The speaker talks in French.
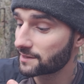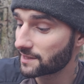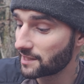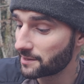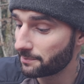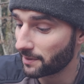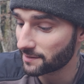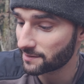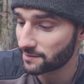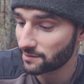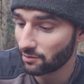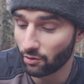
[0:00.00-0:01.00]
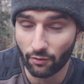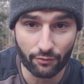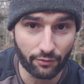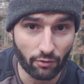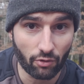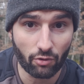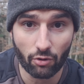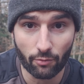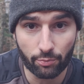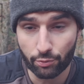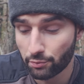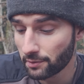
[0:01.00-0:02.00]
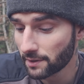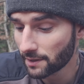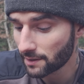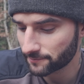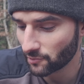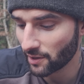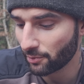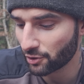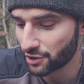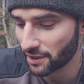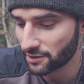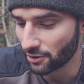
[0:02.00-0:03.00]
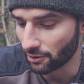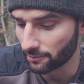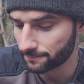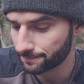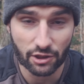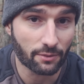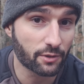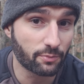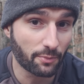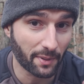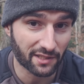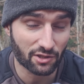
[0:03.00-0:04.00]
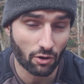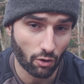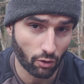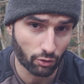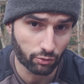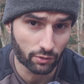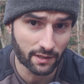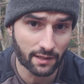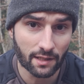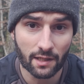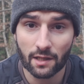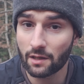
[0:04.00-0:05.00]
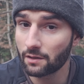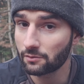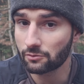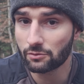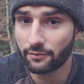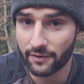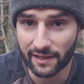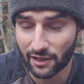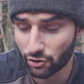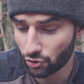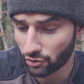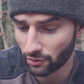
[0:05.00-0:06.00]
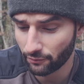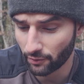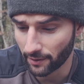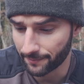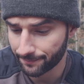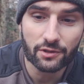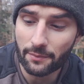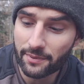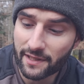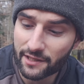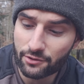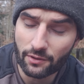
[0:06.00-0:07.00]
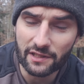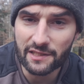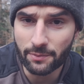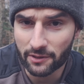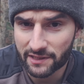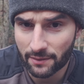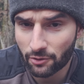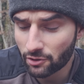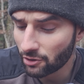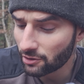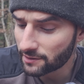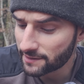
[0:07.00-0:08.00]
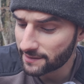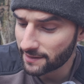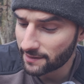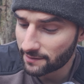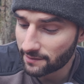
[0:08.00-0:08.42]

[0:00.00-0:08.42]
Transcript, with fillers: ce qui se passe en vent, en pluie dans les prochaines heures. Si jamais je peux partir en randonnée, ou faire quelque chose en forêt. Une application indispensable encore, c'est